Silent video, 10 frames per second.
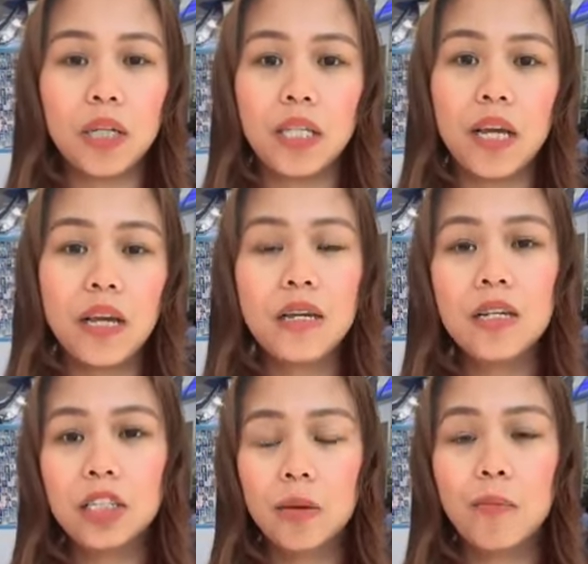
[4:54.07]
mo kasi
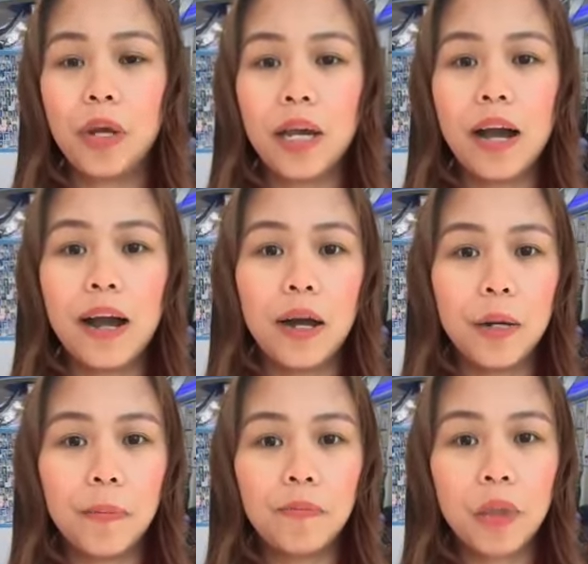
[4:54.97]
syempre
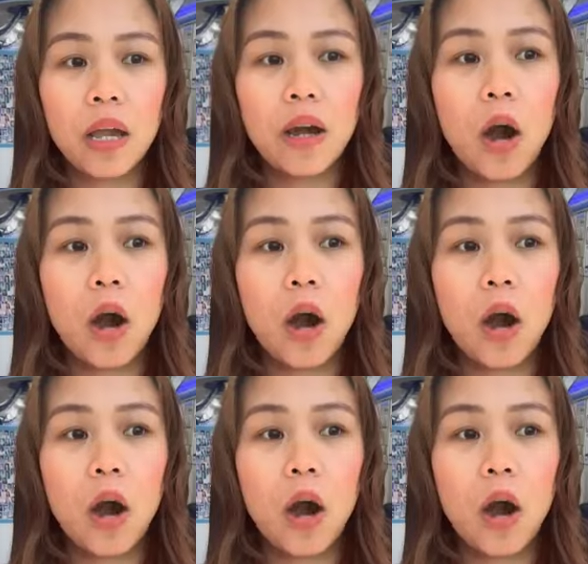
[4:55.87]
um,